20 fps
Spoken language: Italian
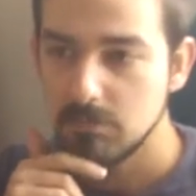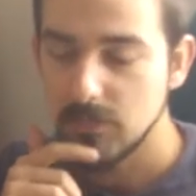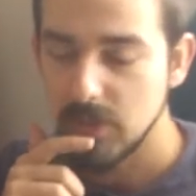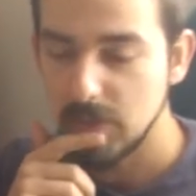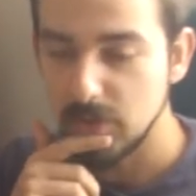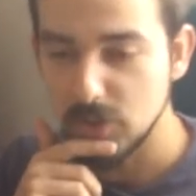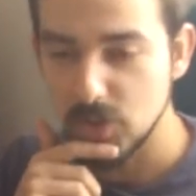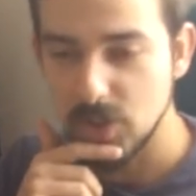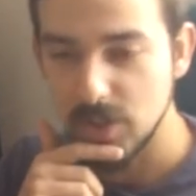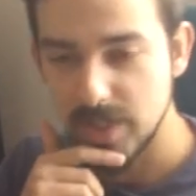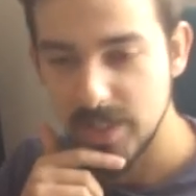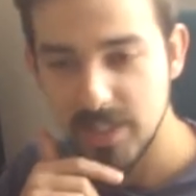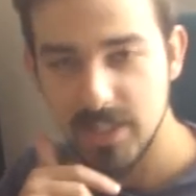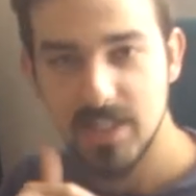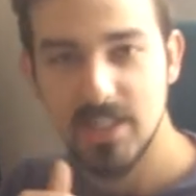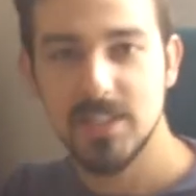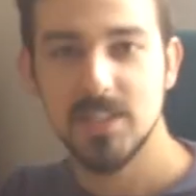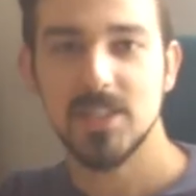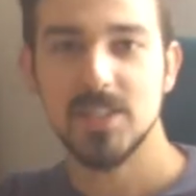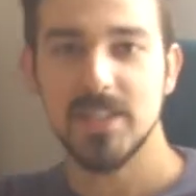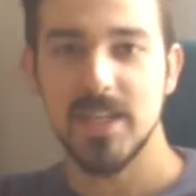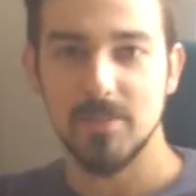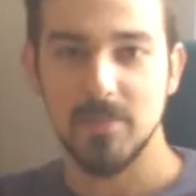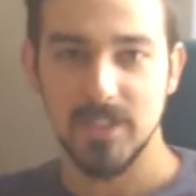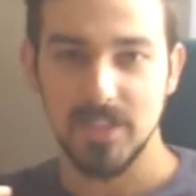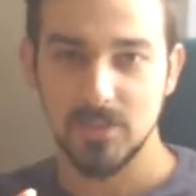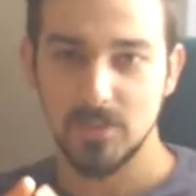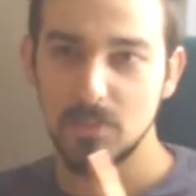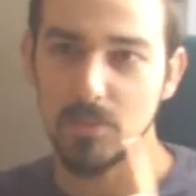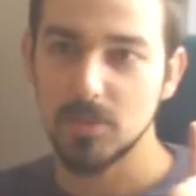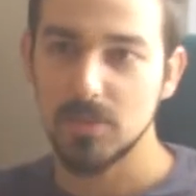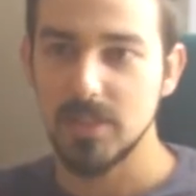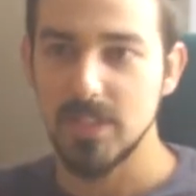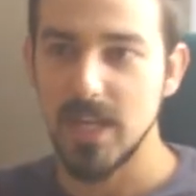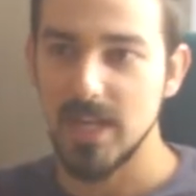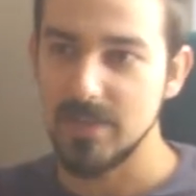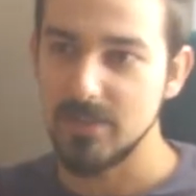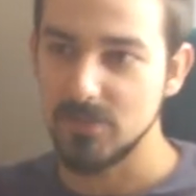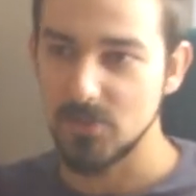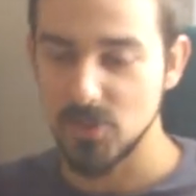Non so, in inglese si chiama The Good
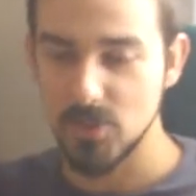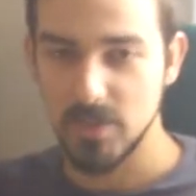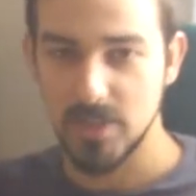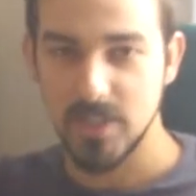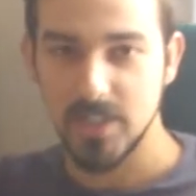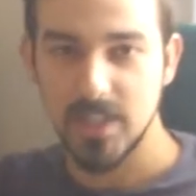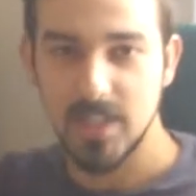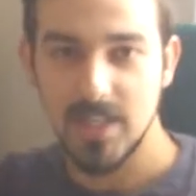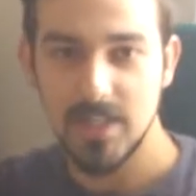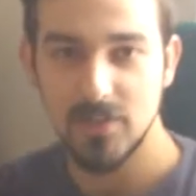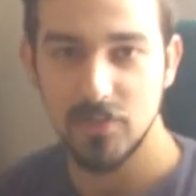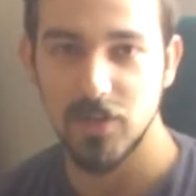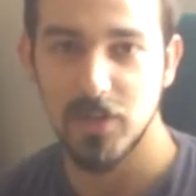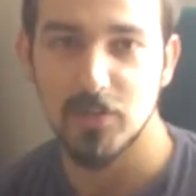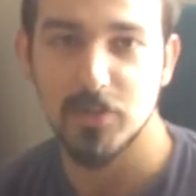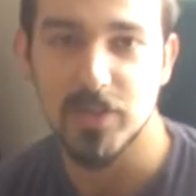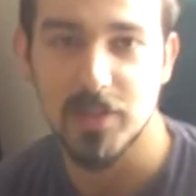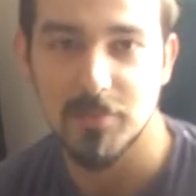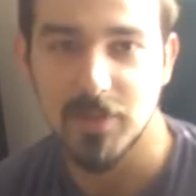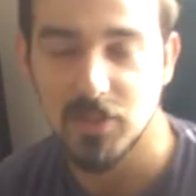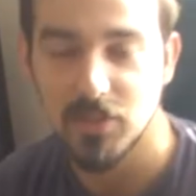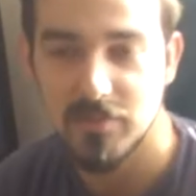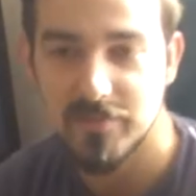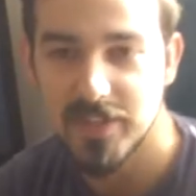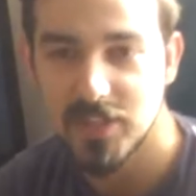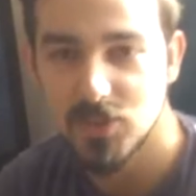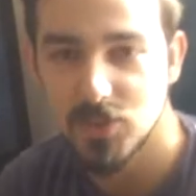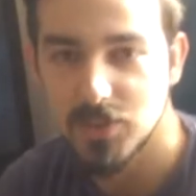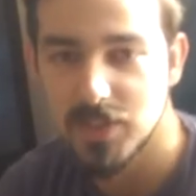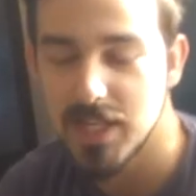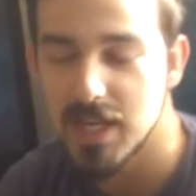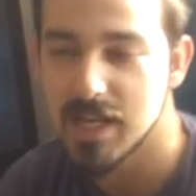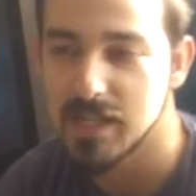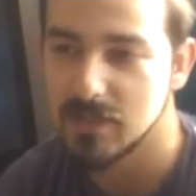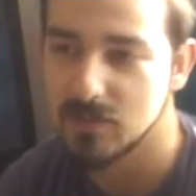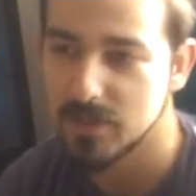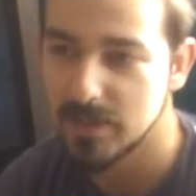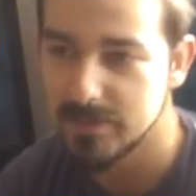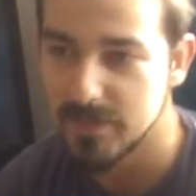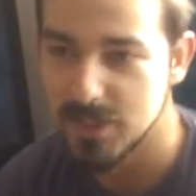Dinosaur, in italiano l'hanno chiamato Il viaggio di
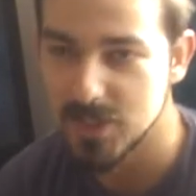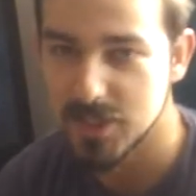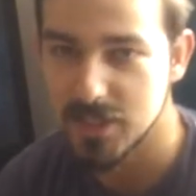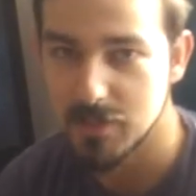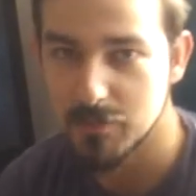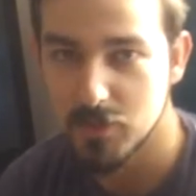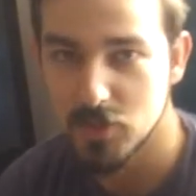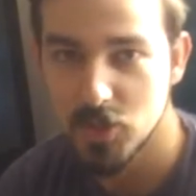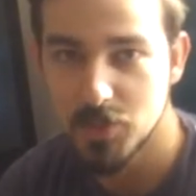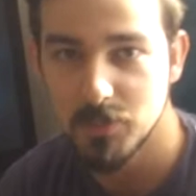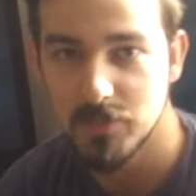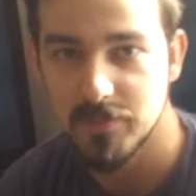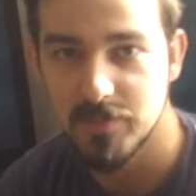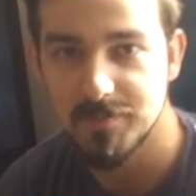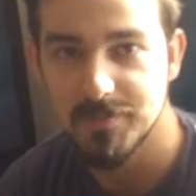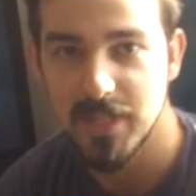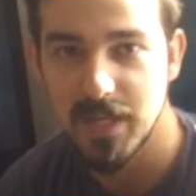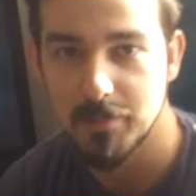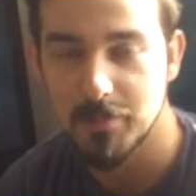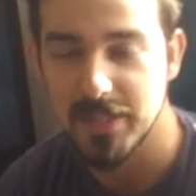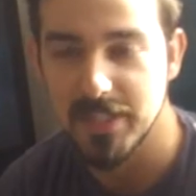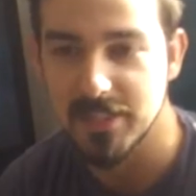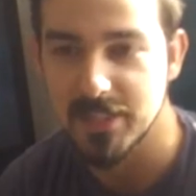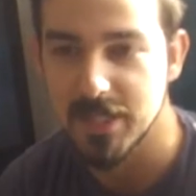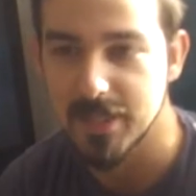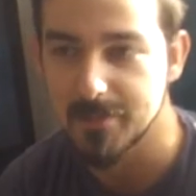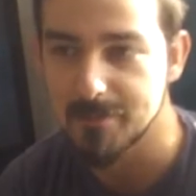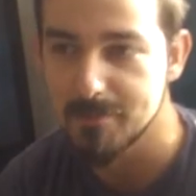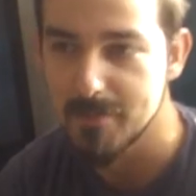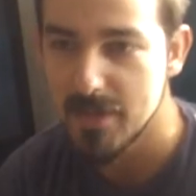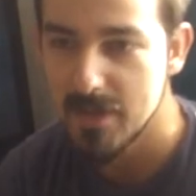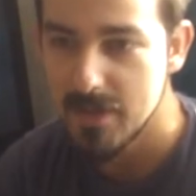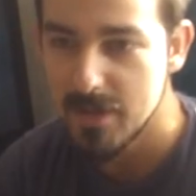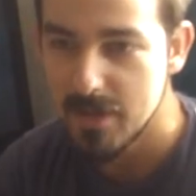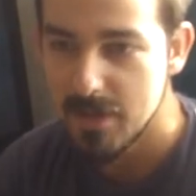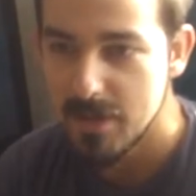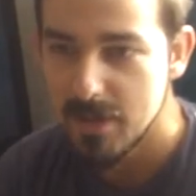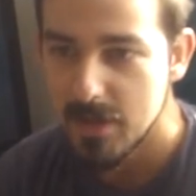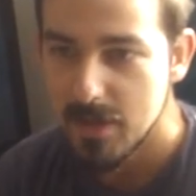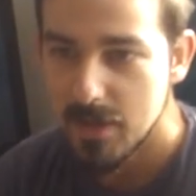Arlo, deve essere il prossimo film della Pixar.
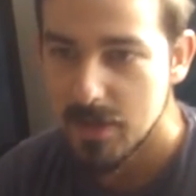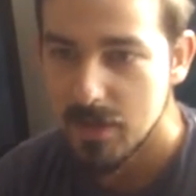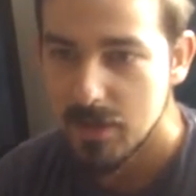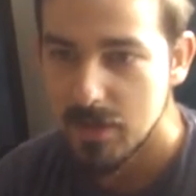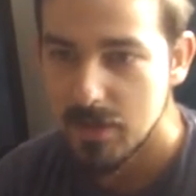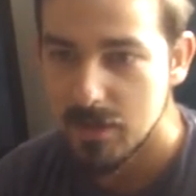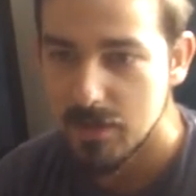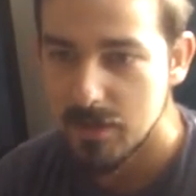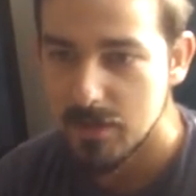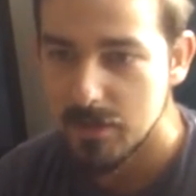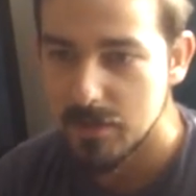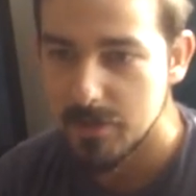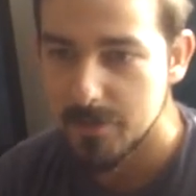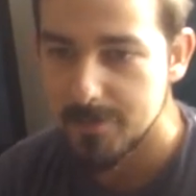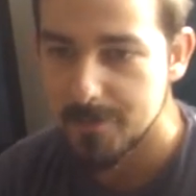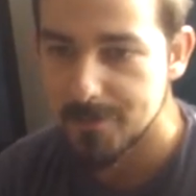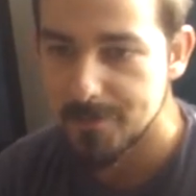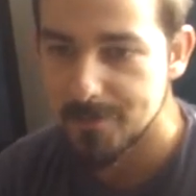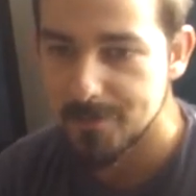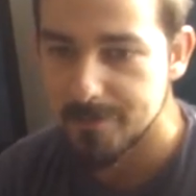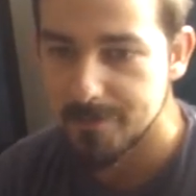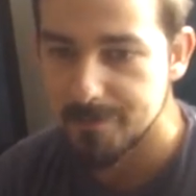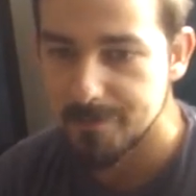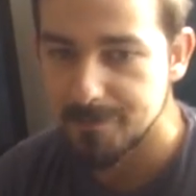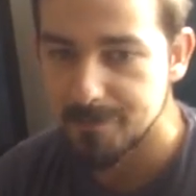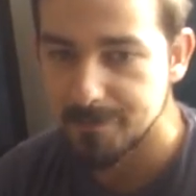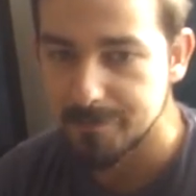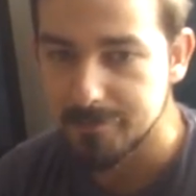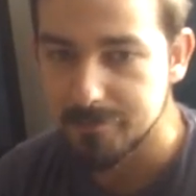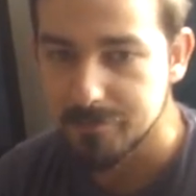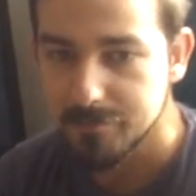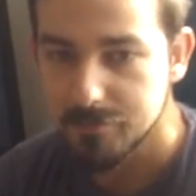Ehm...